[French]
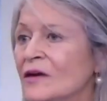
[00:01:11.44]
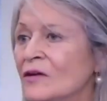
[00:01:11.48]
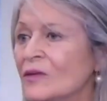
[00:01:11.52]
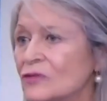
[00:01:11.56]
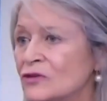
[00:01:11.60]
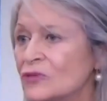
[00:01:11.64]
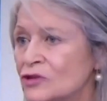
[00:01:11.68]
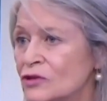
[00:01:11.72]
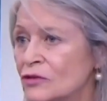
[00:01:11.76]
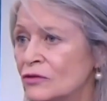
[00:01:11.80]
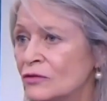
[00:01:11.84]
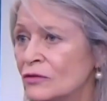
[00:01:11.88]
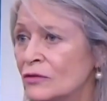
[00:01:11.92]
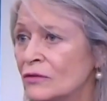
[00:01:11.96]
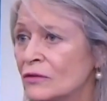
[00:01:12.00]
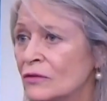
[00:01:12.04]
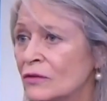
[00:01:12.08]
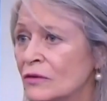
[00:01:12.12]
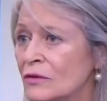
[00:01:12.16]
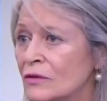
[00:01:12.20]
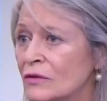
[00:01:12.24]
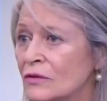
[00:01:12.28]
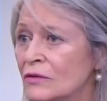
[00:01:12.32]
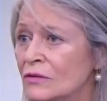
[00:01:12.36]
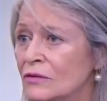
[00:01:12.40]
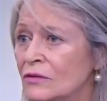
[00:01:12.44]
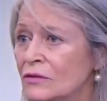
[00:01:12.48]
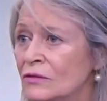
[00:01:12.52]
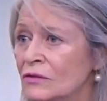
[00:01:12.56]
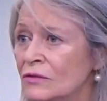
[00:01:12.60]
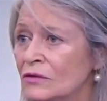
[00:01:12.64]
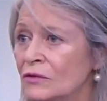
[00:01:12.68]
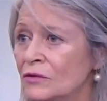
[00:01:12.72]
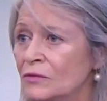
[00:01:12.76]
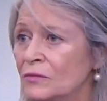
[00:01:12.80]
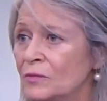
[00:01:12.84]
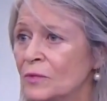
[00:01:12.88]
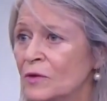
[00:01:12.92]
déclenchant
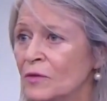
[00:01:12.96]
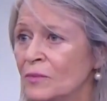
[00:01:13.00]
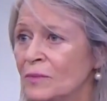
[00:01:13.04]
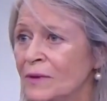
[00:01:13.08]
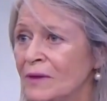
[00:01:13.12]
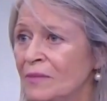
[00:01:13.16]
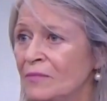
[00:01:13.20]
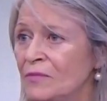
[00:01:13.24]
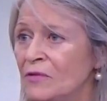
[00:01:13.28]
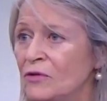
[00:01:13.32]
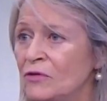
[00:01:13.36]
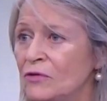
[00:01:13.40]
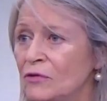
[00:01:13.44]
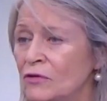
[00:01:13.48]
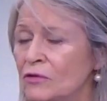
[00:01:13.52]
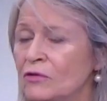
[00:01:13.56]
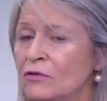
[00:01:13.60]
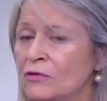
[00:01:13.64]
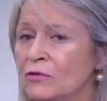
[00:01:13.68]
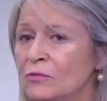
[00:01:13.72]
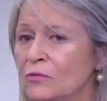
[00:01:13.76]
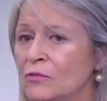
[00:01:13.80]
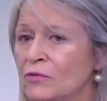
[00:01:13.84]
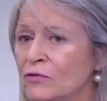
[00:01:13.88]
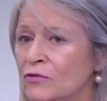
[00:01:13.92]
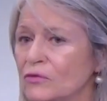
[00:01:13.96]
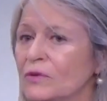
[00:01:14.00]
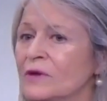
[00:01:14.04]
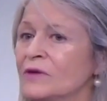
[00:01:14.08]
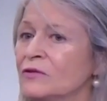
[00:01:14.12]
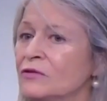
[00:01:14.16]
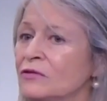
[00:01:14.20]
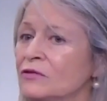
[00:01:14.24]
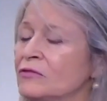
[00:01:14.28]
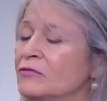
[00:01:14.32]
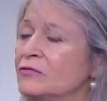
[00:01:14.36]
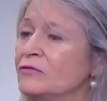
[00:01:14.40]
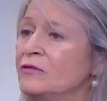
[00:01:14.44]
le problème, le,
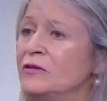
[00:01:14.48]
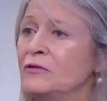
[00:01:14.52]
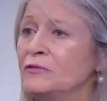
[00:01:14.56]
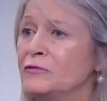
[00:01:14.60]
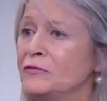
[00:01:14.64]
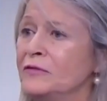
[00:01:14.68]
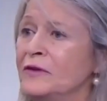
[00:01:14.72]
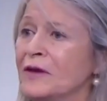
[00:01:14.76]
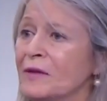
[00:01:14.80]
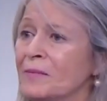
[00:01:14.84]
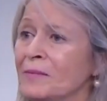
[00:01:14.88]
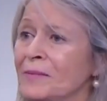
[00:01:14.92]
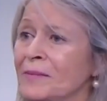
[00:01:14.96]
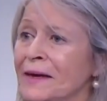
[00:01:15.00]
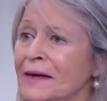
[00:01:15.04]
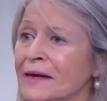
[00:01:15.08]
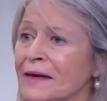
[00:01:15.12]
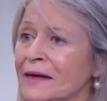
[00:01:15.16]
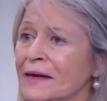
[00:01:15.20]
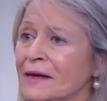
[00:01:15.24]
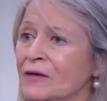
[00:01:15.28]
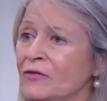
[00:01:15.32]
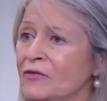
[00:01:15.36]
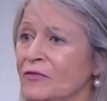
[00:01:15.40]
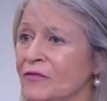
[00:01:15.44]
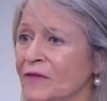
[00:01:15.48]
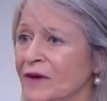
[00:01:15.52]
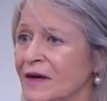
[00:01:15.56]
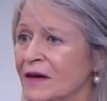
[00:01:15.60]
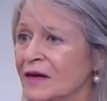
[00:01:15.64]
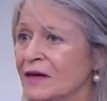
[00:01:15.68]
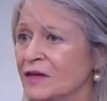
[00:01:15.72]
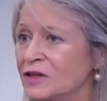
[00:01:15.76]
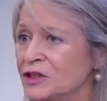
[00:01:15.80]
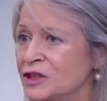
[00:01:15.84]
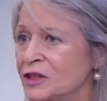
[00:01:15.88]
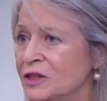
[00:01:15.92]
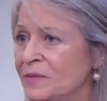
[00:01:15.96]
besoin de, devenir maigre et de faire
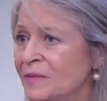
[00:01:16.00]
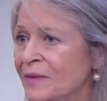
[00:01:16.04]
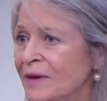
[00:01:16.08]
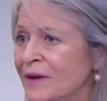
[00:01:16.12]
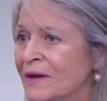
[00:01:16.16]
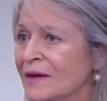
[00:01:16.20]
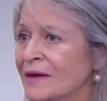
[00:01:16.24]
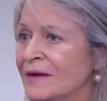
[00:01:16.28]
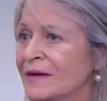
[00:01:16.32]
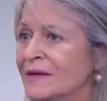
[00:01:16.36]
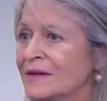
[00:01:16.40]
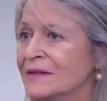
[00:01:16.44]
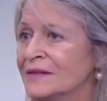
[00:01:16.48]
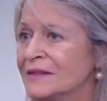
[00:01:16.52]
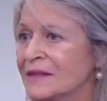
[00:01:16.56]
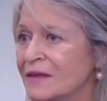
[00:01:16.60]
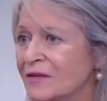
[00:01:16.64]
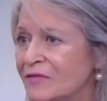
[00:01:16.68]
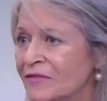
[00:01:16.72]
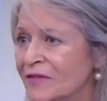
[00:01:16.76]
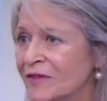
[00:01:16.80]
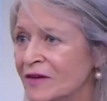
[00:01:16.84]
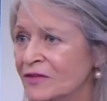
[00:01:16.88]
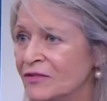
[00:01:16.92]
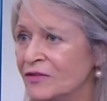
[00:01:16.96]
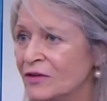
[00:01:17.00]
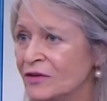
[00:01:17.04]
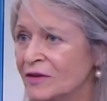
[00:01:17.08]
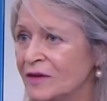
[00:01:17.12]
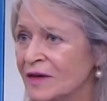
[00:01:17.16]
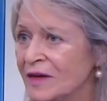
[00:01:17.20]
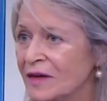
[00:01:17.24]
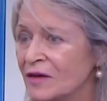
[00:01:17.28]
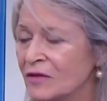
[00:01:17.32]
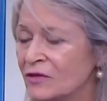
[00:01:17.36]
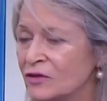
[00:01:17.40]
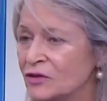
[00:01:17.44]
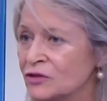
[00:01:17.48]
un régime, c'est un facteur
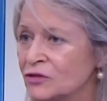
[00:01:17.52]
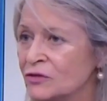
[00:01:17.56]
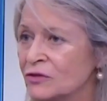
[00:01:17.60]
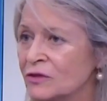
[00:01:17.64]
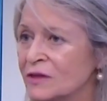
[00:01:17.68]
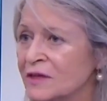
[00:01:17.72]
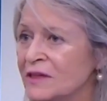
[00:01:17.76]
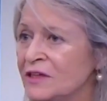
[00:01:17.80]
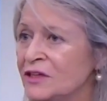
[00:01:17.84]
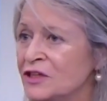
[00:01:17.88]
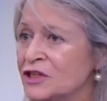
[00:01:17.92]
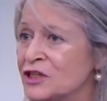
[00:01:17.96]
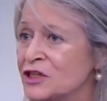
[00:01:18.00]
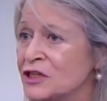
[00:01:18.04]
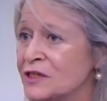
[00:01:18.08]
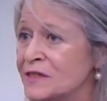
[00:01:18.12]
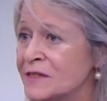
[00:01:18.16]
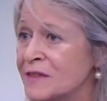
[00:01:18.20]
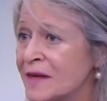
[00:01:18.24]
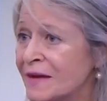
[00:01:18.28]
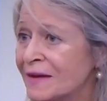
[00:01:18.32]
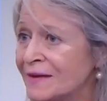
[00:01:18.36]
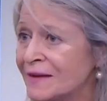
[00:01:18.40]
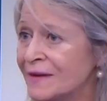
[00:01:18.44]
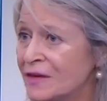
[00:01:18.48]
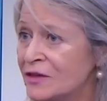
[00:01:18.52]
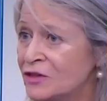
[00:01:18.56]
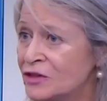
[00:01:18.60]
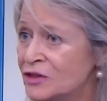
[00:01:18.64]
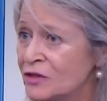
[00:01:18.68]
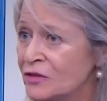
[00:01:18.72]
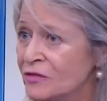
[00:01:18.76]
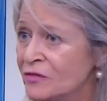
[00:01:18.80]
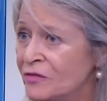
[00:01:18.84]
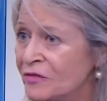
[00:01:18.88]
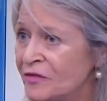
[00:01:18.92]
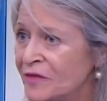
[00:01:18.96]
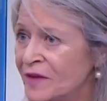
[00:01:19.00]
déclenchant qui, chez certaines
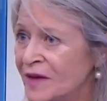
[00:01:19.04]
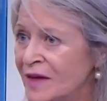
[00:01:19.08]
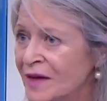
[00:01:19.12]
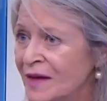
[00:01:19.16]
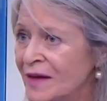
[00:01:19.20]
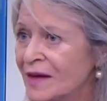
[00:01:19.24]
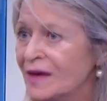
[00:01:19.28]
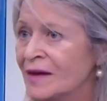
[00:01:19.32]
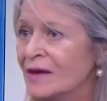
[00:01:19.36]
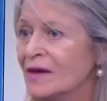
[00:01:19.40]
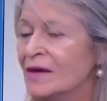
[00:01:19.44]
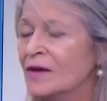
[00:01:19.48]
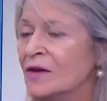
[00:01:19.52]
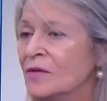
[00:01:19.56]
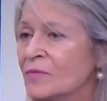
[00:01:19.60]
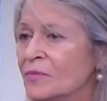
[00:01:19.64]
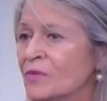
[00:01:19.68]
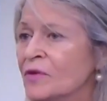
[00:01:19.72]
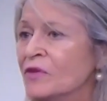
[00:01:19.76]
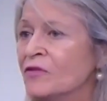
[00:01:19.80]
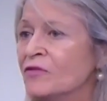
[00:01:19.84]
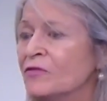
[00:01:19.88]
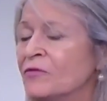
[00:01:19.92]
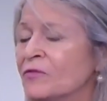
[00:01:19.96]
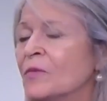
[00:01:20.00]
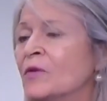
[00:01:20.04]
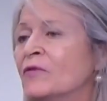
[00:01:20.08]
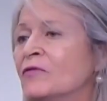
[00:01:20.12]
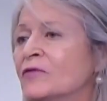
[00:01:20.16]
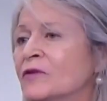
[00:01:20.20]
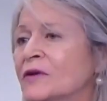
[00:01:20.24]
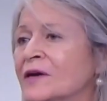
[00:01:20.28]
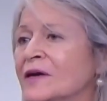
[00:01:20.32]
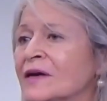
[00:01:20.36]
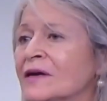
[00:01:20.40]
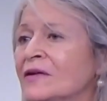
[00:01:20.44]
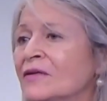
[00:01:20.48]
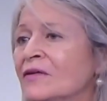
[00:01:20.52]
jeunes filles, peuvent
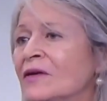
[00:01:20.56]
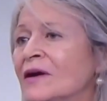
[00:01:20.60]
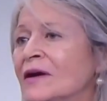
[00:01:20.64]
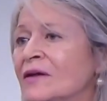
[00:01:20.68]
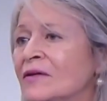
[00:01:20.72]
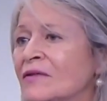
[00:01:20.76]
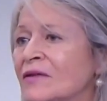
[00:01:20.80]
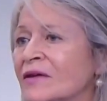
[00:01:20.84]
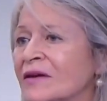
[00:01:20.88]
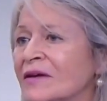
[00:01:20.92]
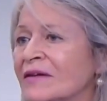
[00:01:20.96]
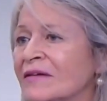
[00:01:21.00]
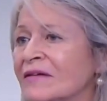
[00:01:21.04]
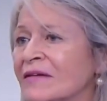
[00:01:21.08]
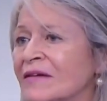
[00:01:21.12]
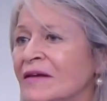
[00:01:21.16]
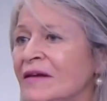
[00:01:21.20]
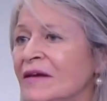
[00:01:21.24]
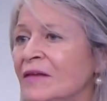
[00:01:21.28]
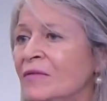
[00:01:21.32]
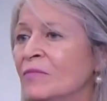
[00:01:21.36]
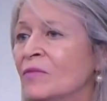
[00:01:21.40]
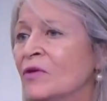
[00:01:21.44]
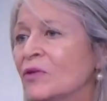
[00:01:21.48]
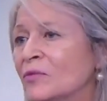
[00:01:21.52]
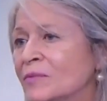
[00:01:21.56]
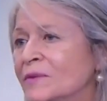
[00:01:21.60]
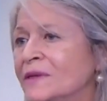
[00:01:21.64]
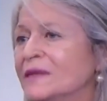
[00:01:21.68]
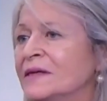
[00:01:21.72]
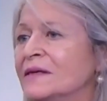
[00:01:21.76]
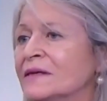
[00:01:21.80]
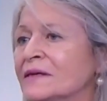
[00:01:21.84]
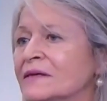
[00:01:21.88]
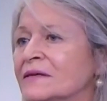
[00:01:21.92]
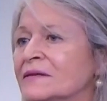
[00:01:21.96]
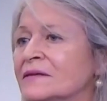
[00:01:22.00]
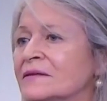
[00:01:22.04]
provoquer de l'anorexie
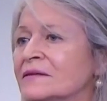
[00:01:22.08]
morbide.